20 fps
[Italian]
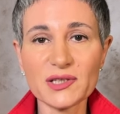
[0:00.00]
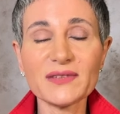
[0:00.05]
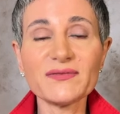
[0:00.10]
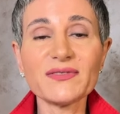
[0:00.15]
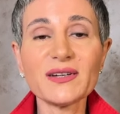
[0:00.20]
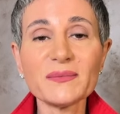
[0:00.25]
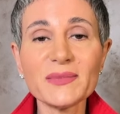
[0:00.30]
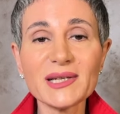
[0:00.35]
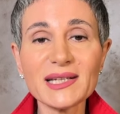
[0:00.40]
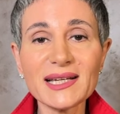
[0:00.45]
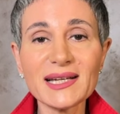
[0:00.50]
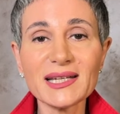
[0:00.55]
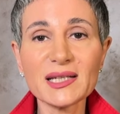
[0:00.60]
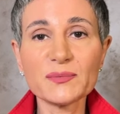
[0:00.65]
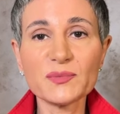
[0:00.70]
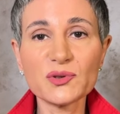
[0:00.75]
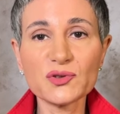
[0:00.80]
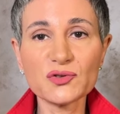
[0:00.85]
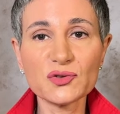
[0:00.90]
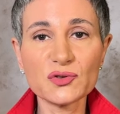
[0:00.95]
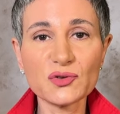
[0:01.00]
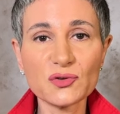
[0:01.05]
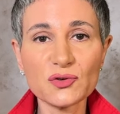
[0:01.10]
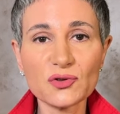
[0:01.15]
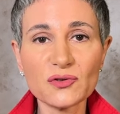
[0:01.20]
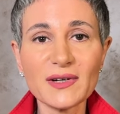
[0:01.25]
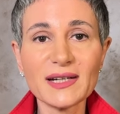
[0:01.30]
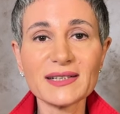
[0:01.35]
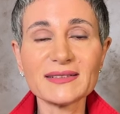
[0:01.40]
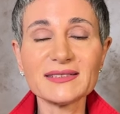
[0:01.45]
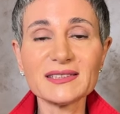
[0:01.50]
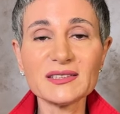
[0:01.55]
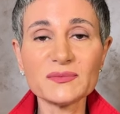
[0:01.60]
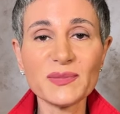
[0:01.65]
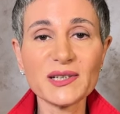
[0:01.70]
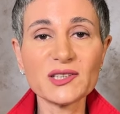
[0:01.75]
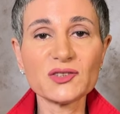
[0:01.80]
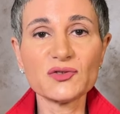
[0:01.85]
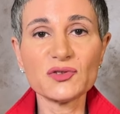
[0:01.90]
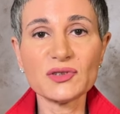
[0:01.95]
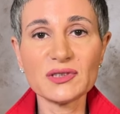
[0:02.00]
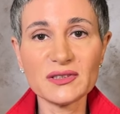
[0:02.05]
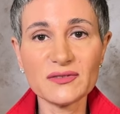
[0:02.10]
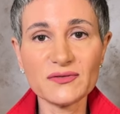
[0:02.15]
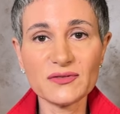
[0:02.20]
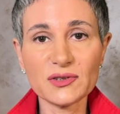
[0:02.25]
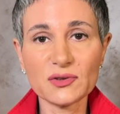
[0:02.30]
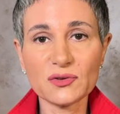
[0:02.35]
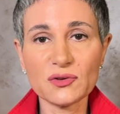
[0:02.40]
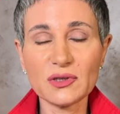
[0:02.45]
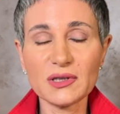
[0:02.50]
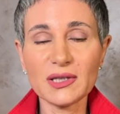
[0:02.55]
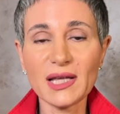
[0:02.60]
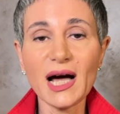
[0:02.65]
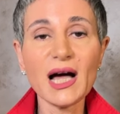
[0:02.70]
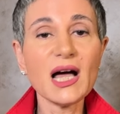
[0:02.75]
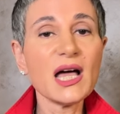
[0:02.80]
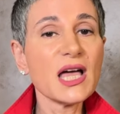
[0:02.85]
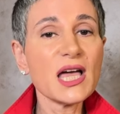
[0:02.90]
i familiari possono trovarsi spesso in difficoltà